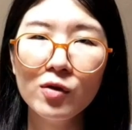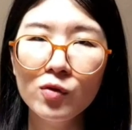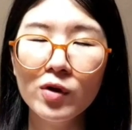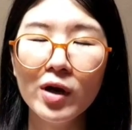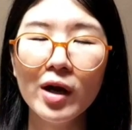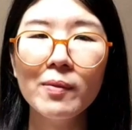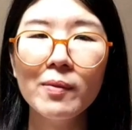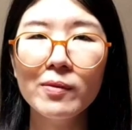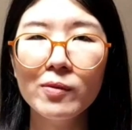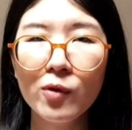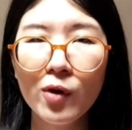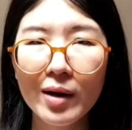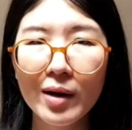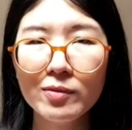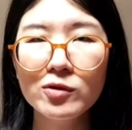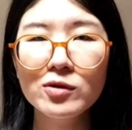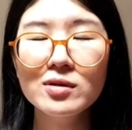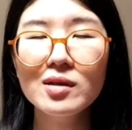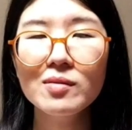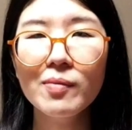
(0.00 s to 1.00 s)
อยู่กับความ
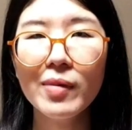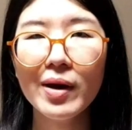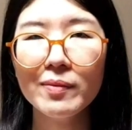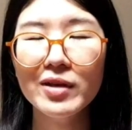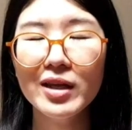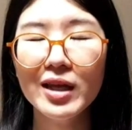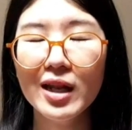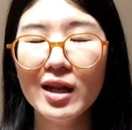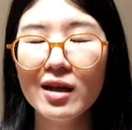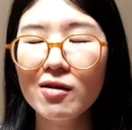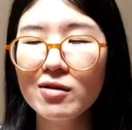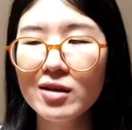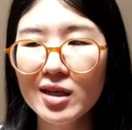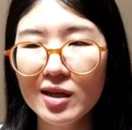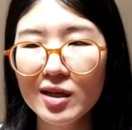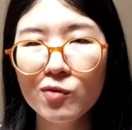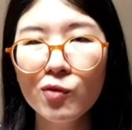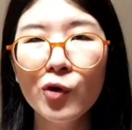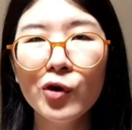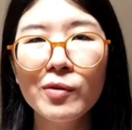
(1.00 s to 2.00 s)
รู้สึกแบบนี้แล้วก็
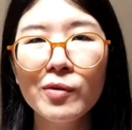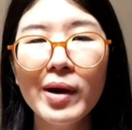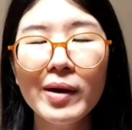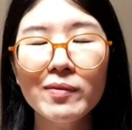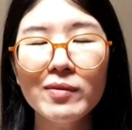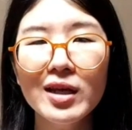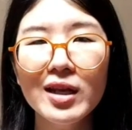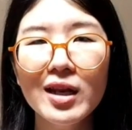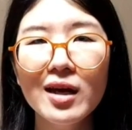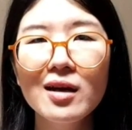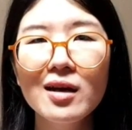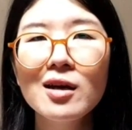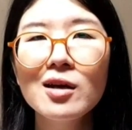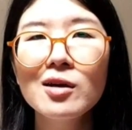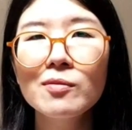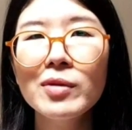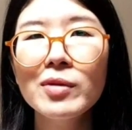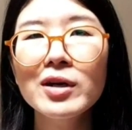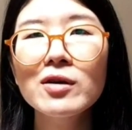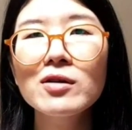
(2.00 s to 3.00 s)
คิดวนแบบนี้เนี่ย
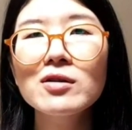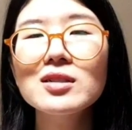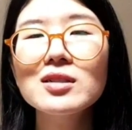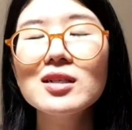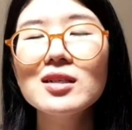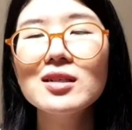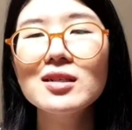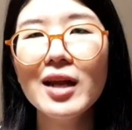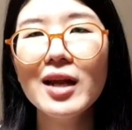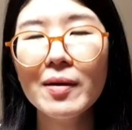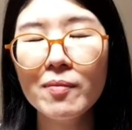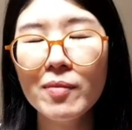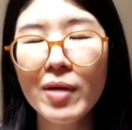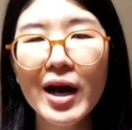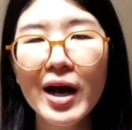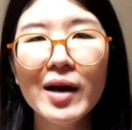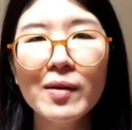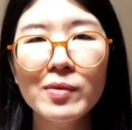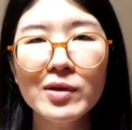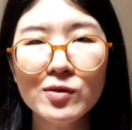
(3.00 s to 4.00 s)
มันก็จะนำ
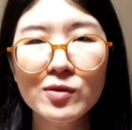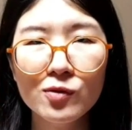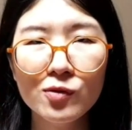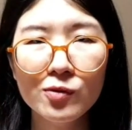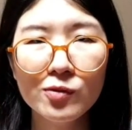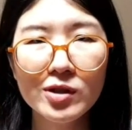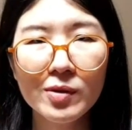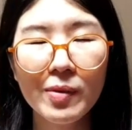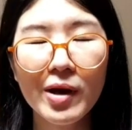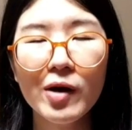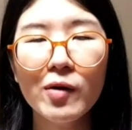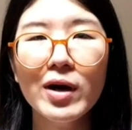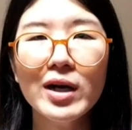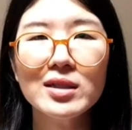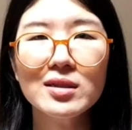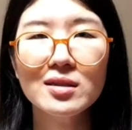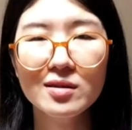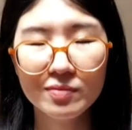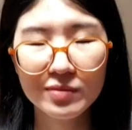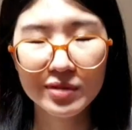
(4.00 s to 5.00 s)
พาไปสู่สภาวะ
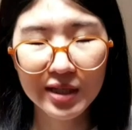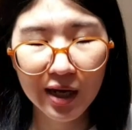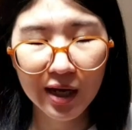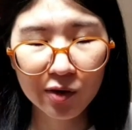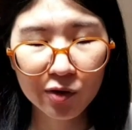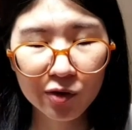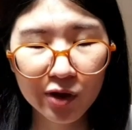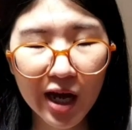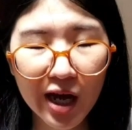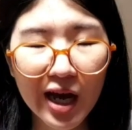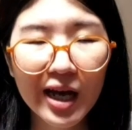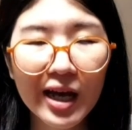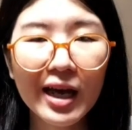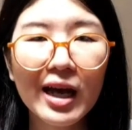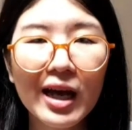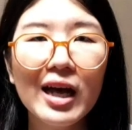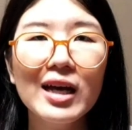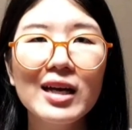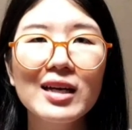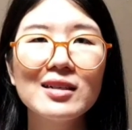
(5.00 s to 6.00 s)
ซึมเศร้าได้
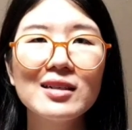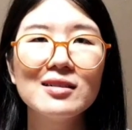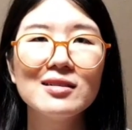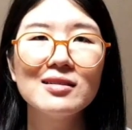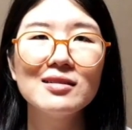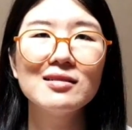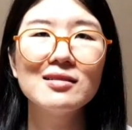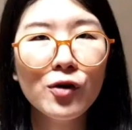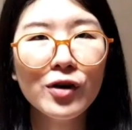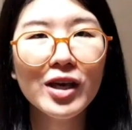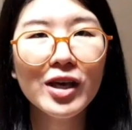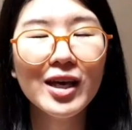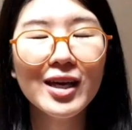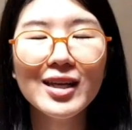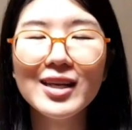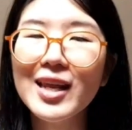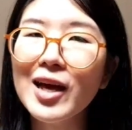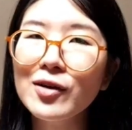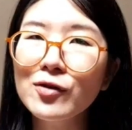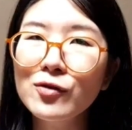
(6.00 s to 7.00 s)
ค่ะโอเค
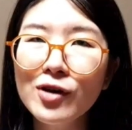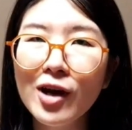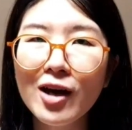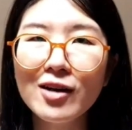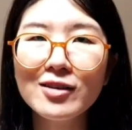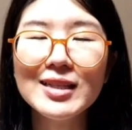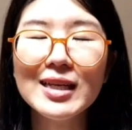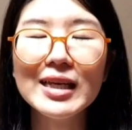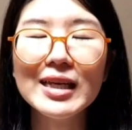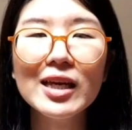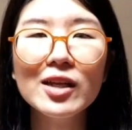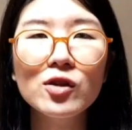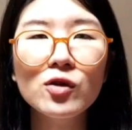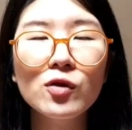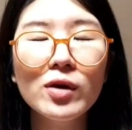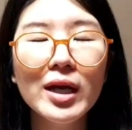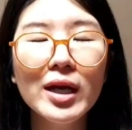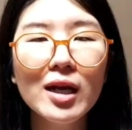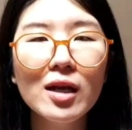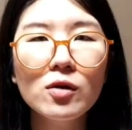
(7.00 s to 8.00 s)
ถ้าคุณลองสังเกต
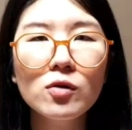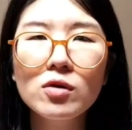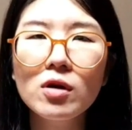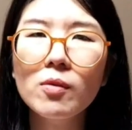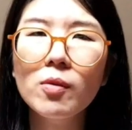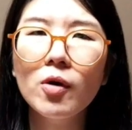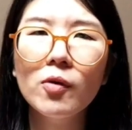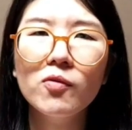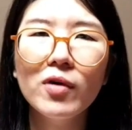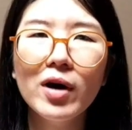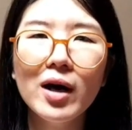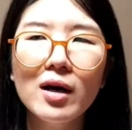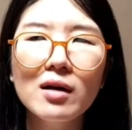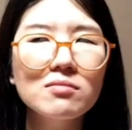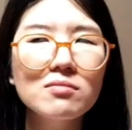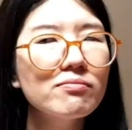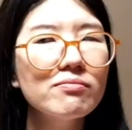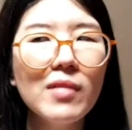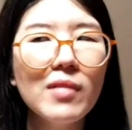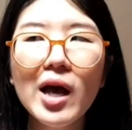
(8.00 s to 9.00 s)
ตัวเองแล้วคุณก็พบว่า
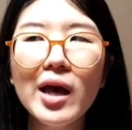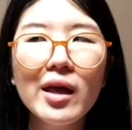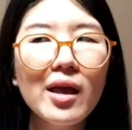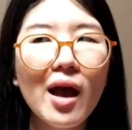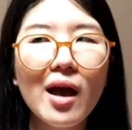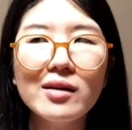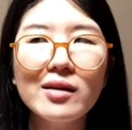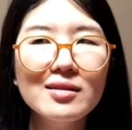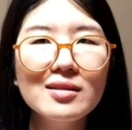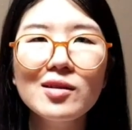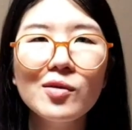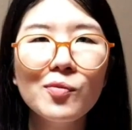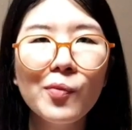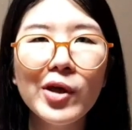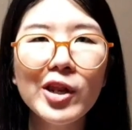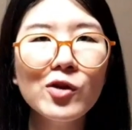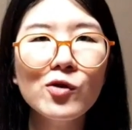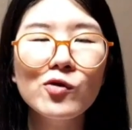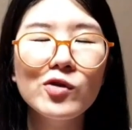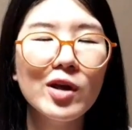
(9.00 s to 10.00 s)
ไม่อะที่ฉัน
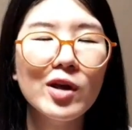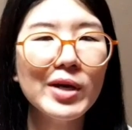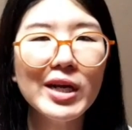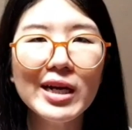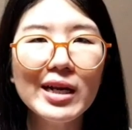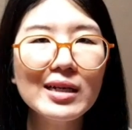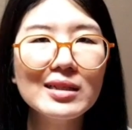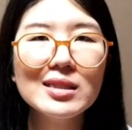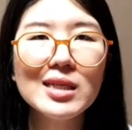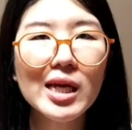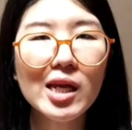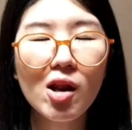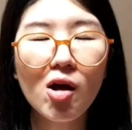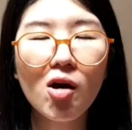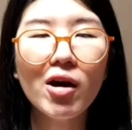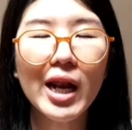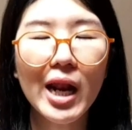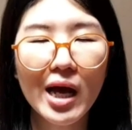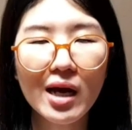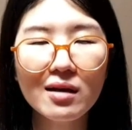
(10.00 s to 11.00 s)
เป็นอยู่เนี่ยไม่เรียกใจล
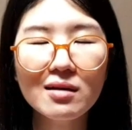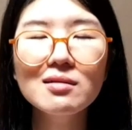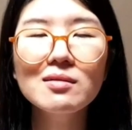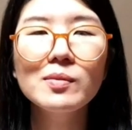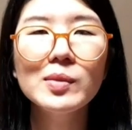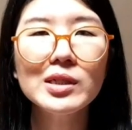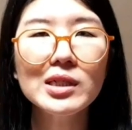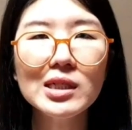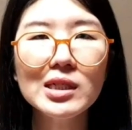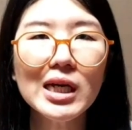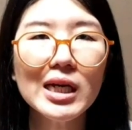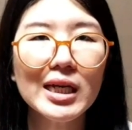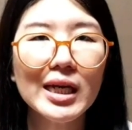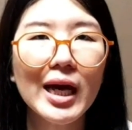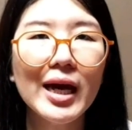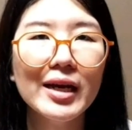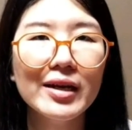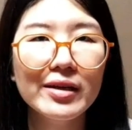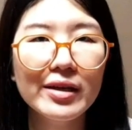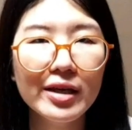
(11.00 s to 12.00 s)
อยละเออมันคืออา
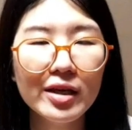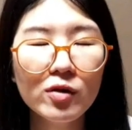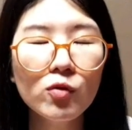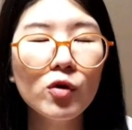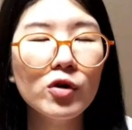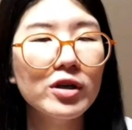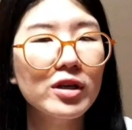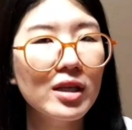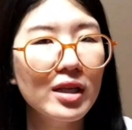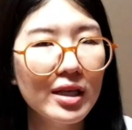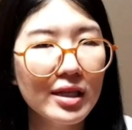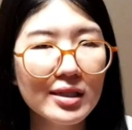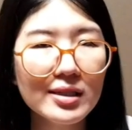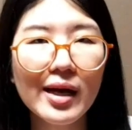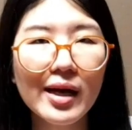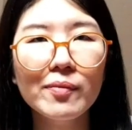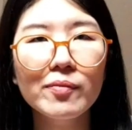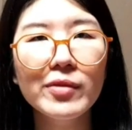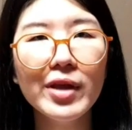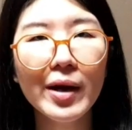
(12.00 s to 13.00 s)
การคิดวนคิด
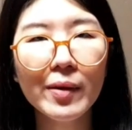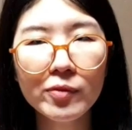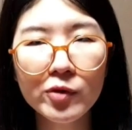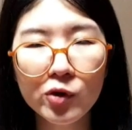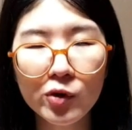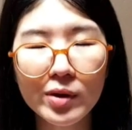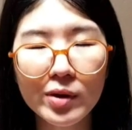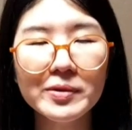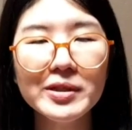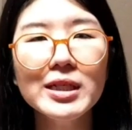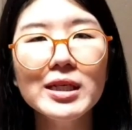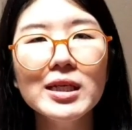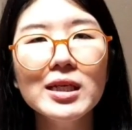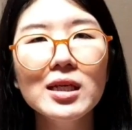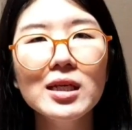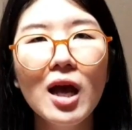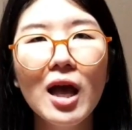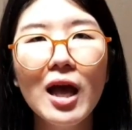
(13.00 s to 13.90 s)
ซ้ำย่ำอยู่กับที่